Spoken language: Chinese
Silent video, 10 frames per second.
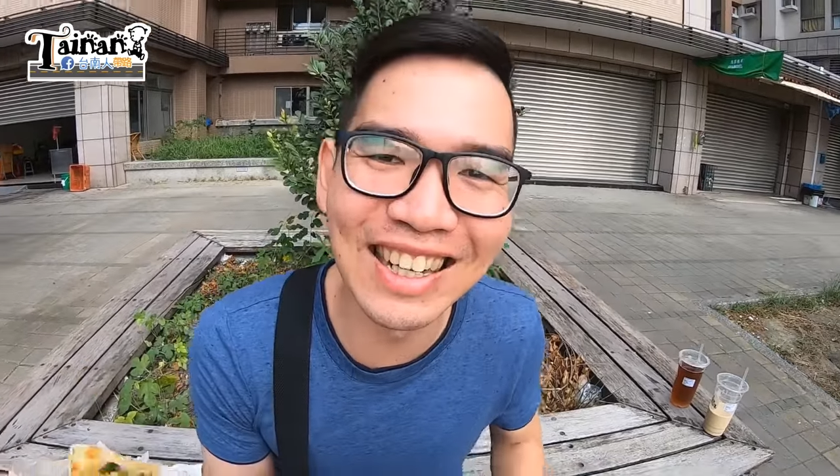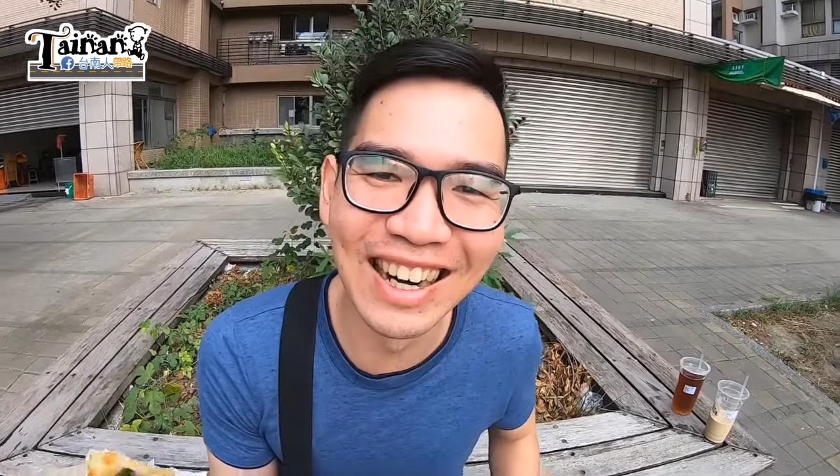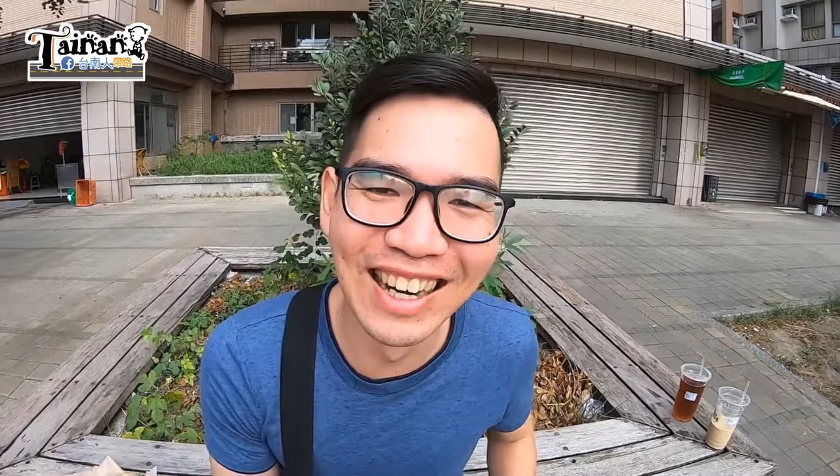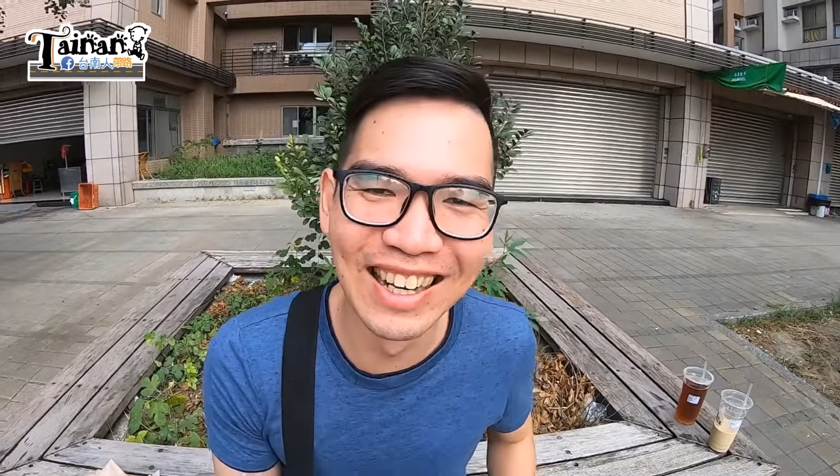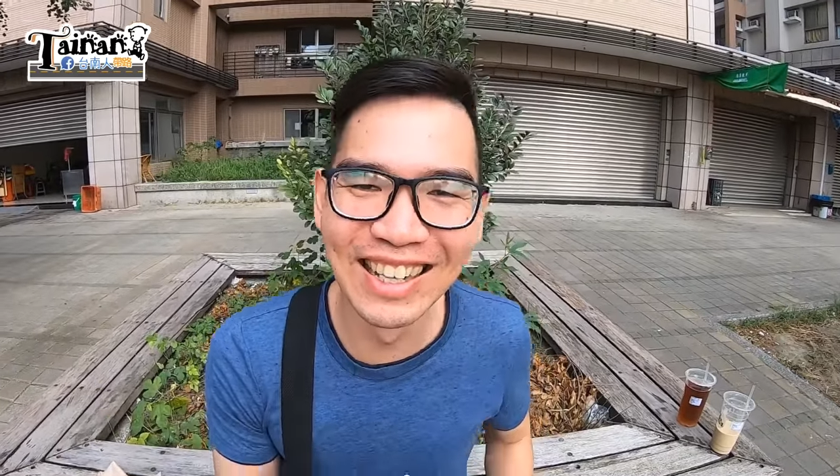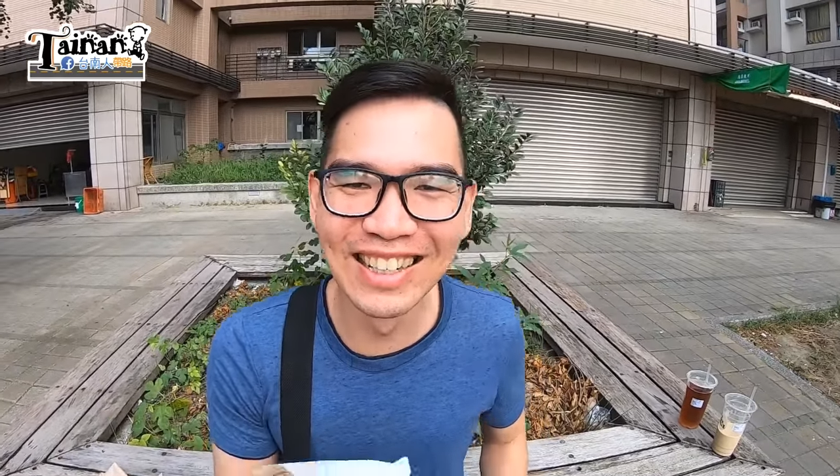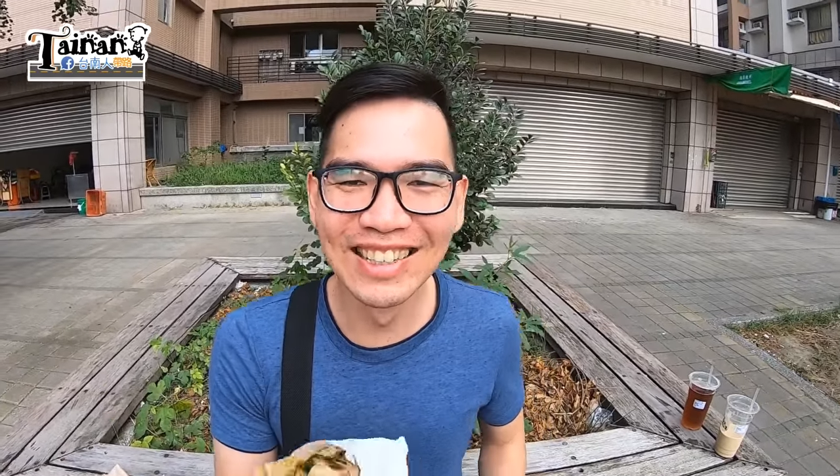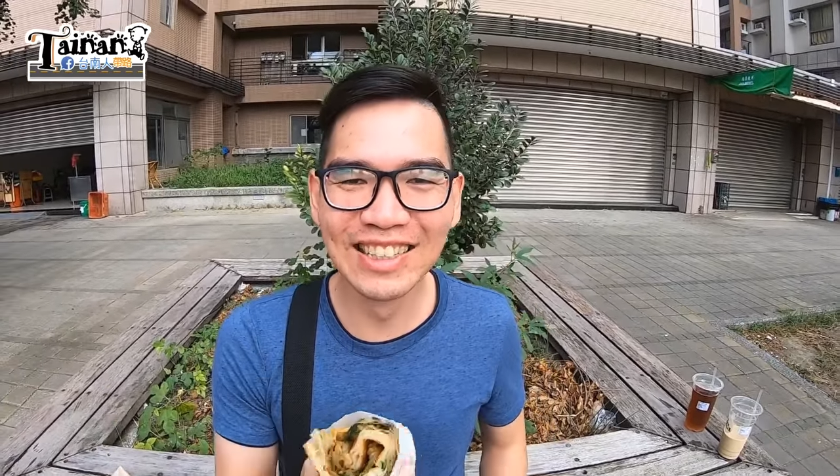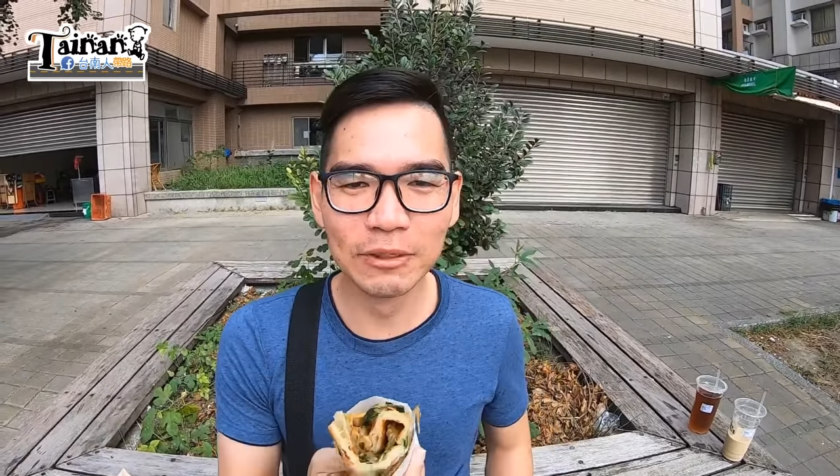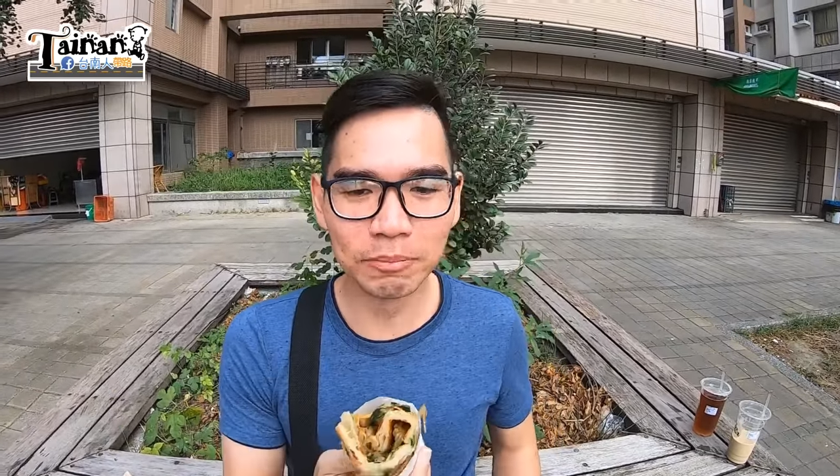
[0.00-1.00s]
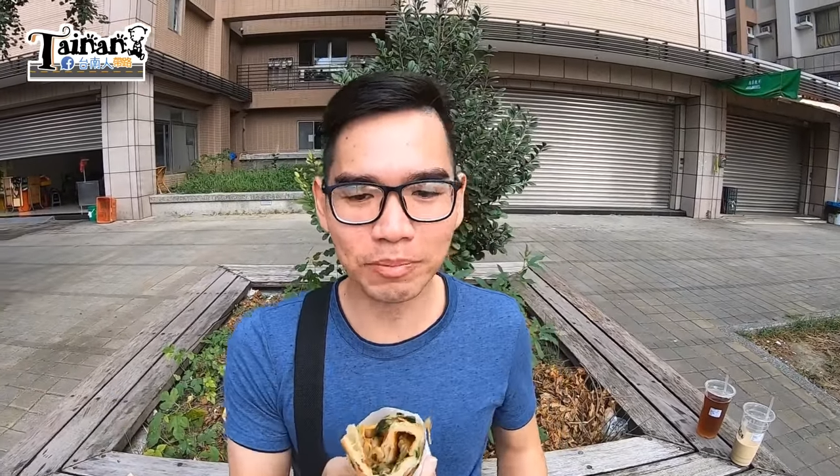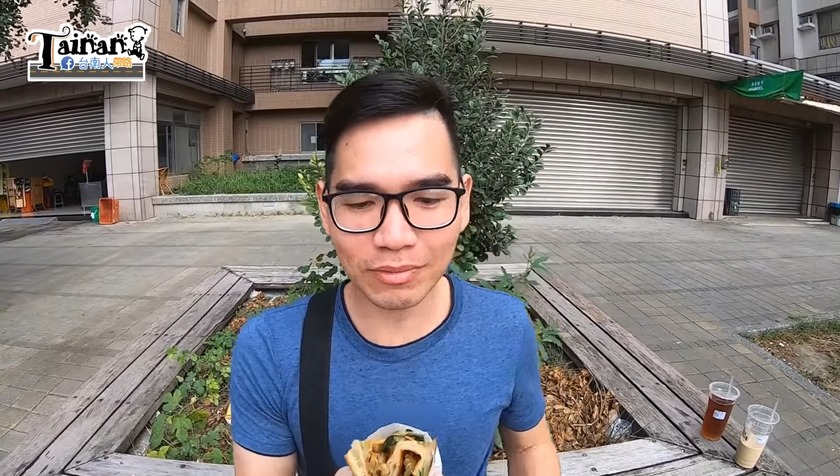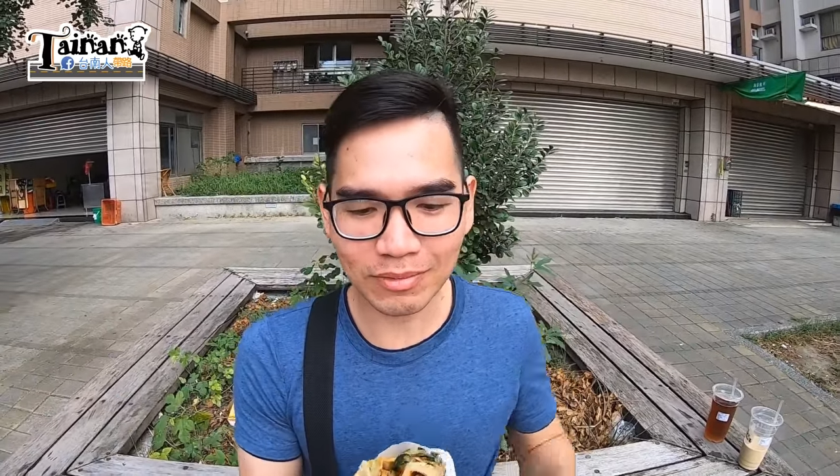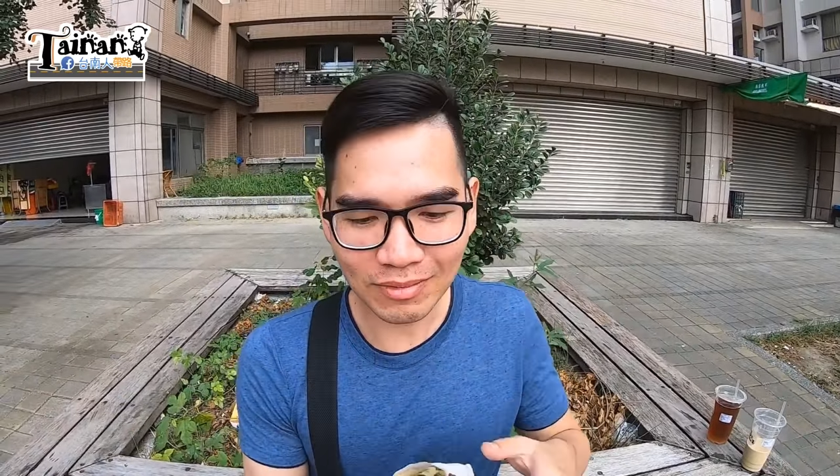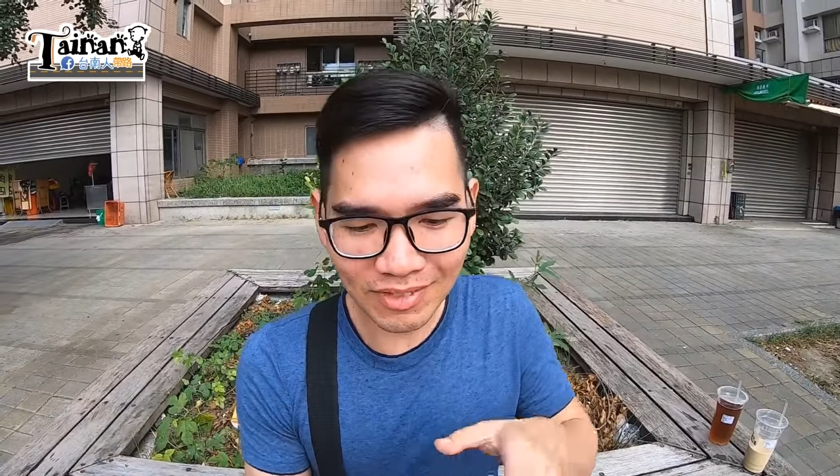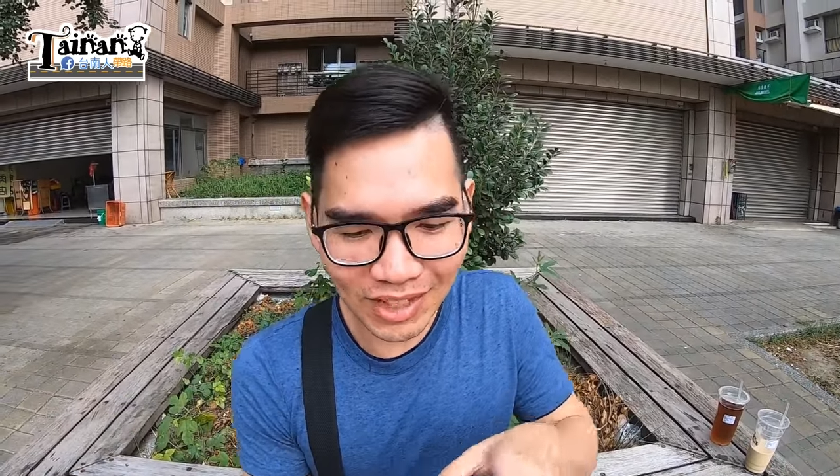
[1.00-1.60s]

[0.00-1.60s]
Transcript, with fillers: 哥。我们等一下再吃烫的啦。